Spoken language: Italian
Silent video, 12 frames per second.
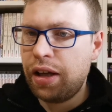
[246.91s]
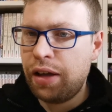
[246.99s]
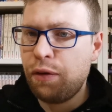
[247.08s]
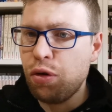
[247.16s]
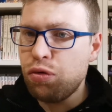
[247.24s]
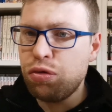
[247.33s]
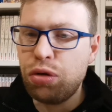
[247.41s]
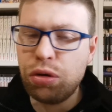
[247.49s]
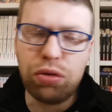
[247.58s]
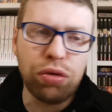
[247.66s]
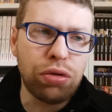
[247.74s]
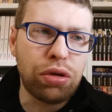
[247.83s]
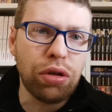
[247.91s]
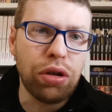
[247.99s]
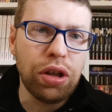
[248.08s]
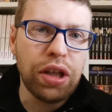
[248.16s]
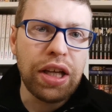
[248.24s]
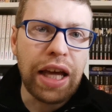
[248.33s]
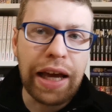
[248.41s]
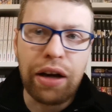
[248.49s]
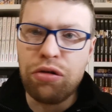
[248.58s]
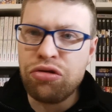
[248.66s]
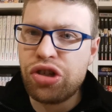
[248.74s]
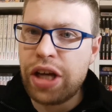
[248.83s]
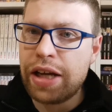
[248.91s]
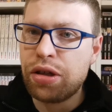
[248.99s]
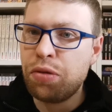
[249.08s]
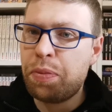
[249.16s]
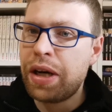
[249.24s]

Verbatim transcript: è, voluto tutto è concesso